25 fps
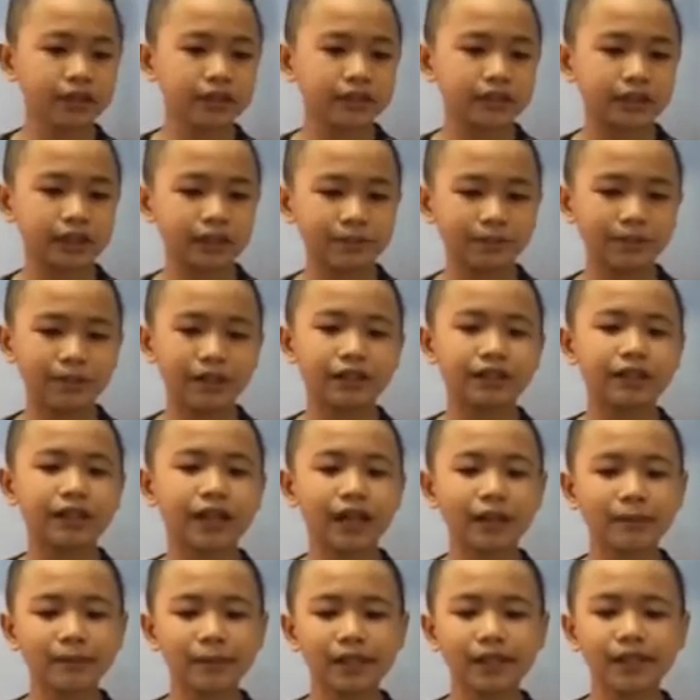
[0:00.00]
sa
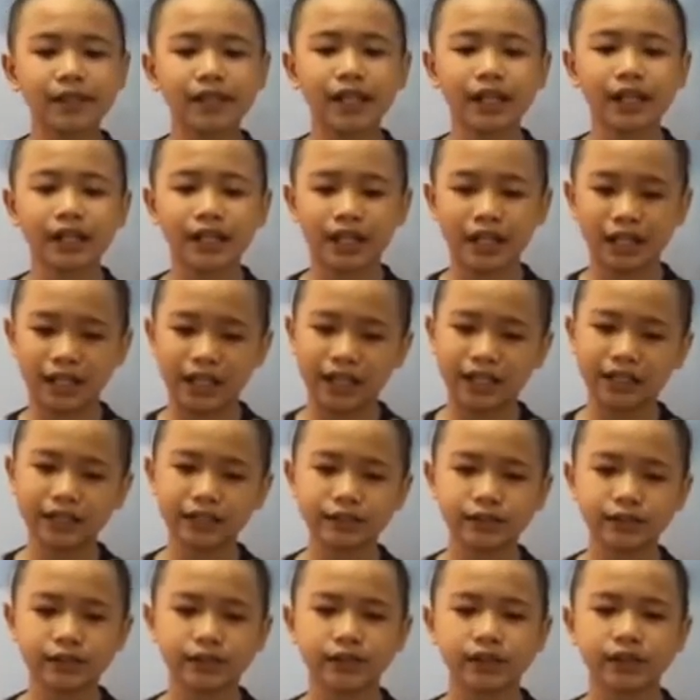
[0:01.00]
paggamit ng
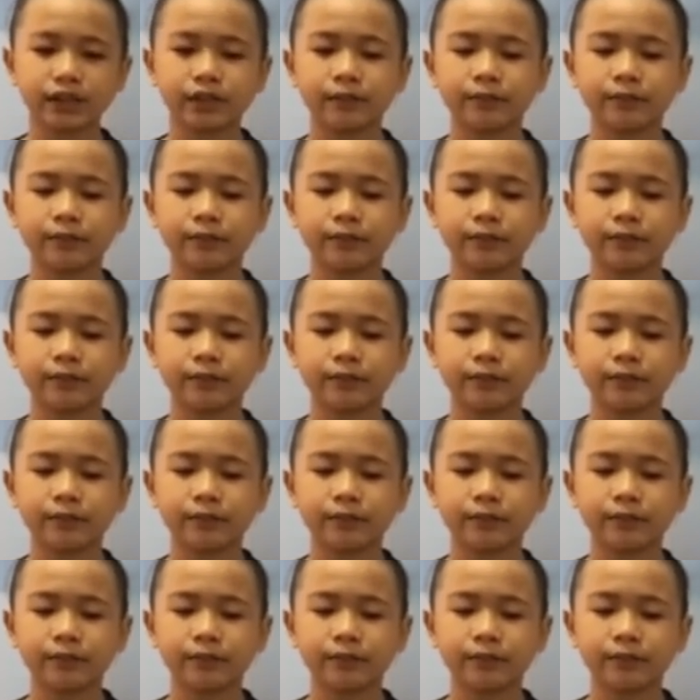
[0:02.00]
lakas,